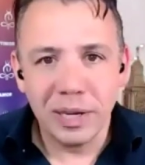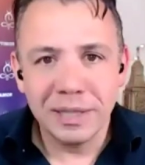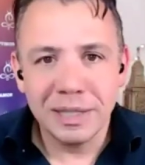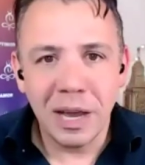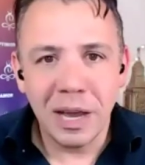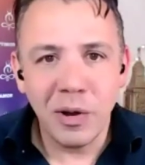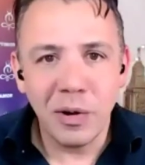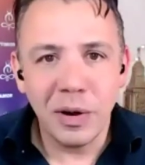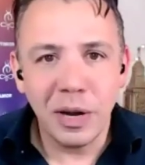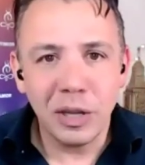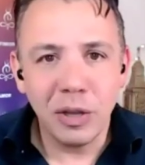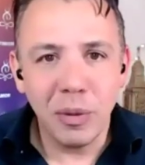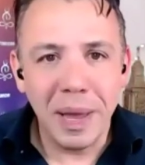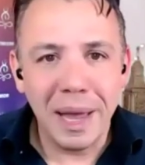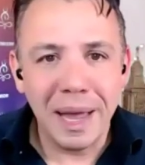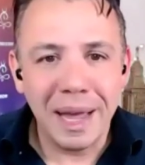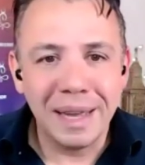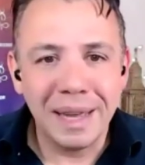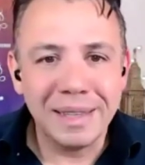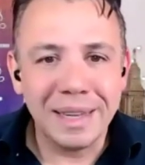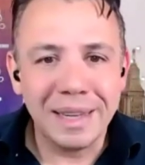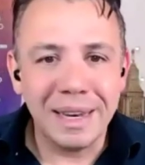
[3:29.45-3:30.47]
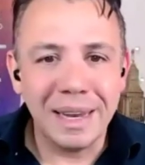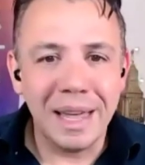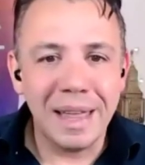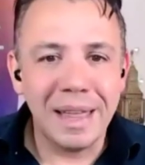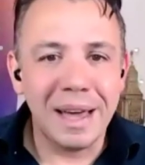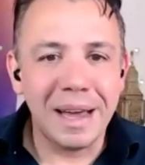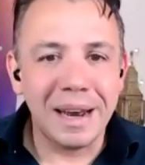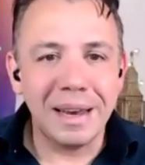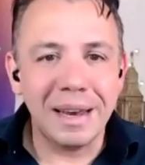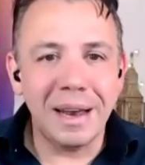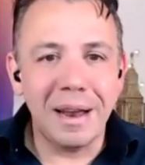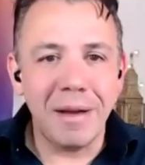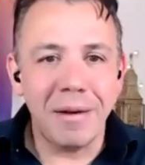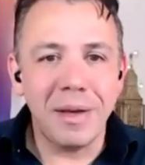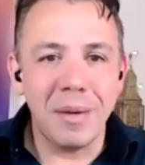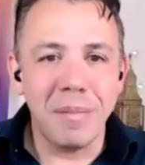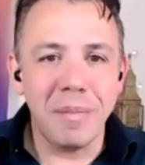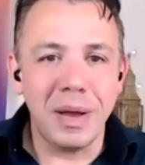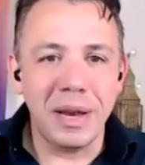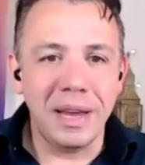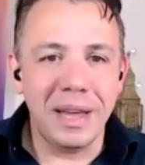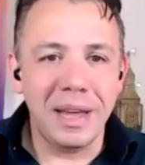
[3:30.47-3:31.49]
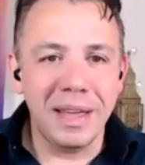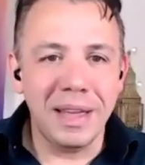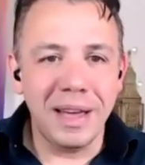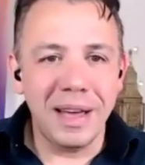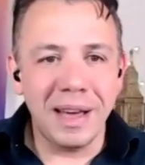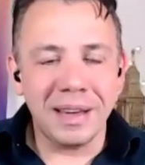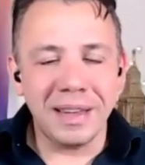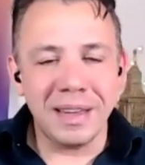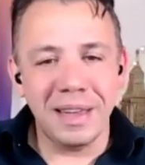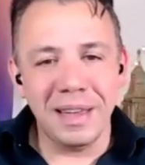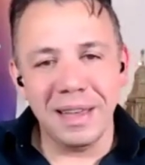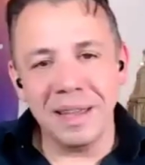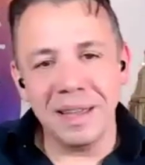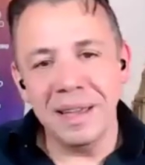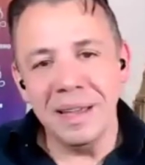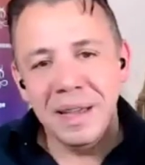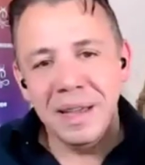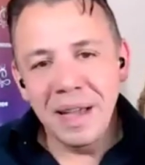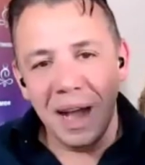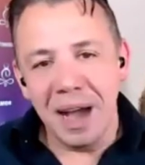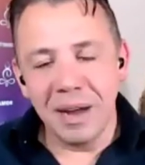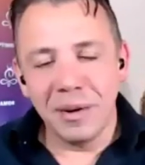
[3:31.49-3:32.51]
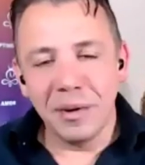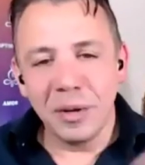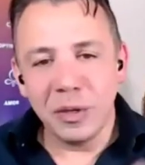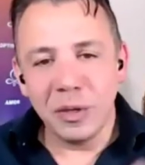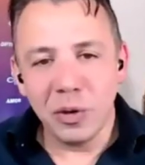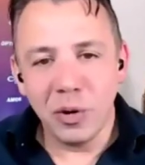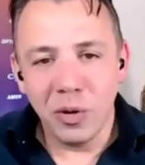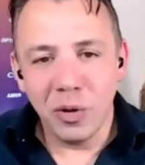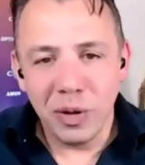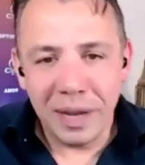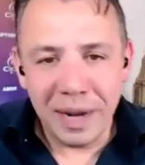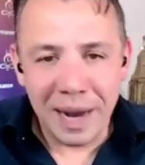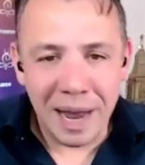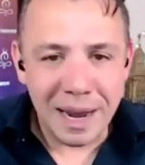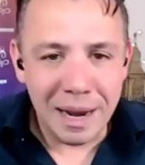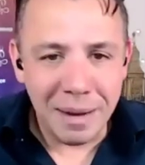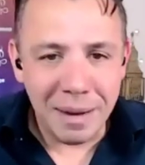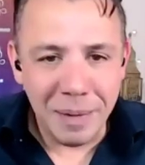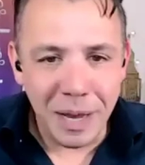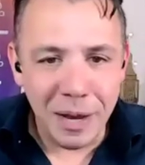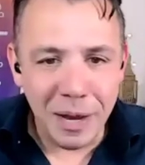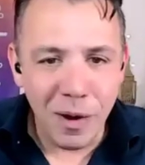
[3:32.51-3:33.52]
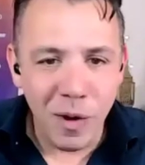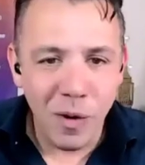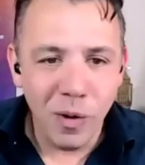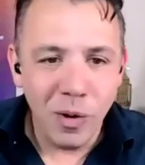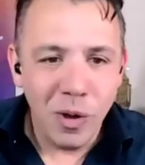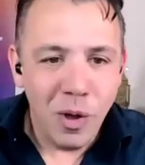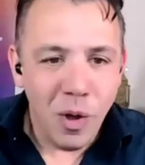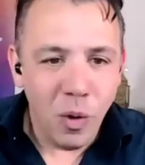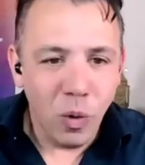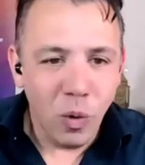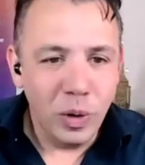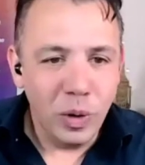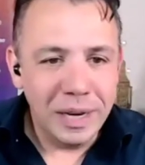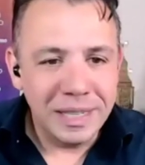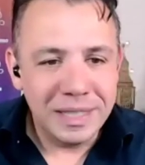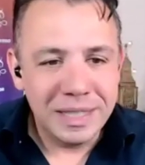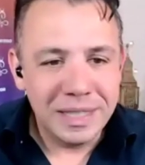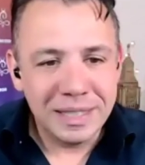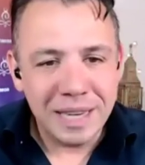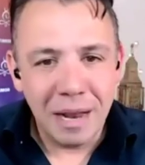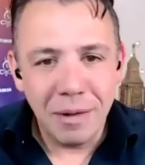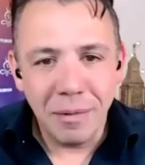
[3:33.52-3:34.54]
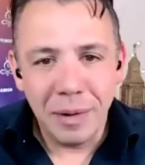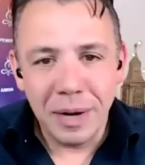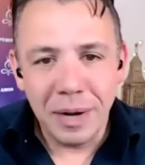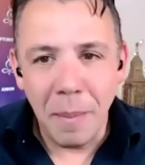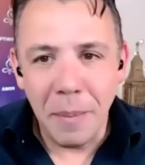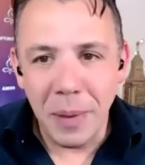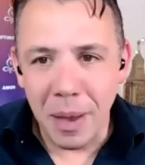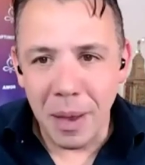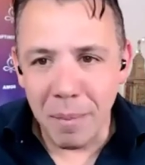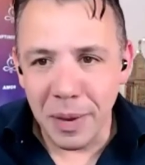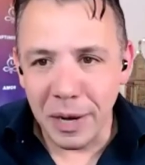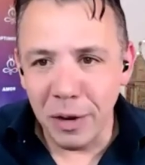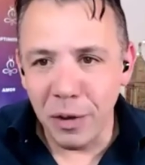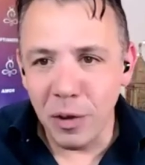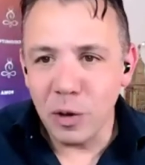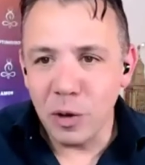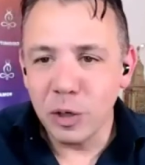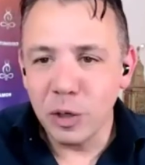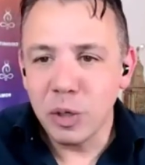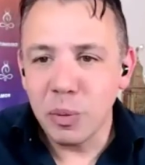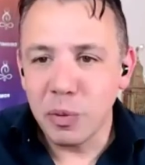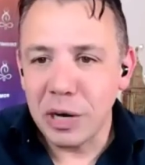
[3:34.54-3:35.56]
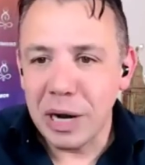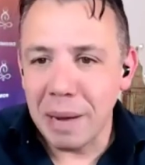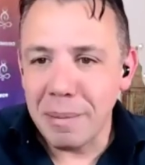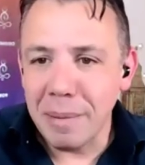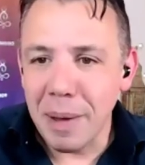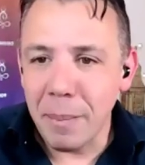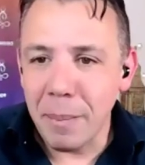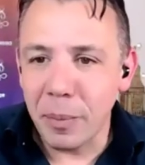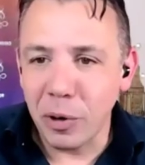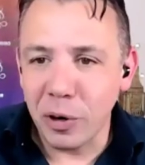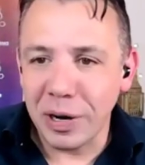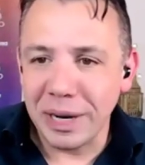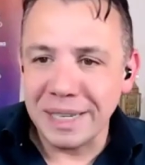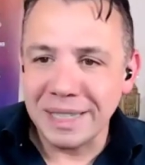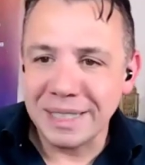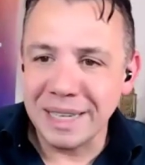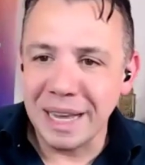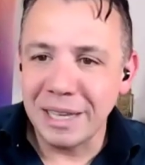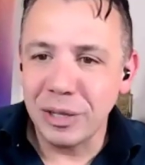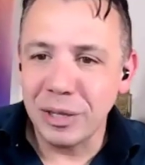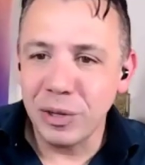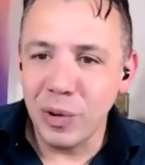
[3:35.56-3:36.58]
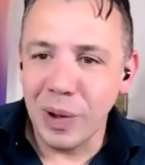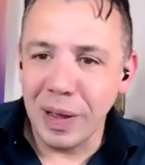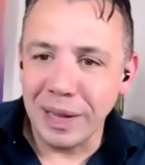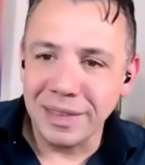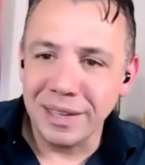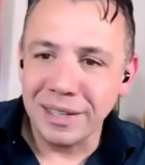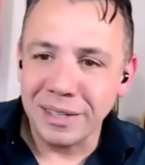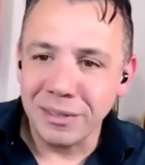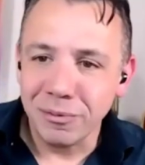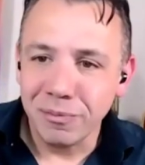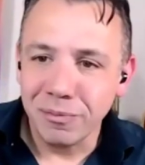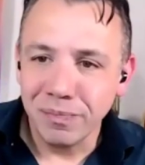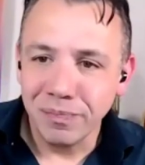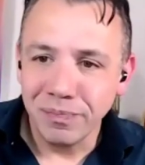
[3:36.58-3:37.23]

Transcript: Así que con esto me encantaría darle la bienvenida aquí a nuestro gran amigo Ulises Álvarez. Bienvenido a nuestro programa Progresando Ande.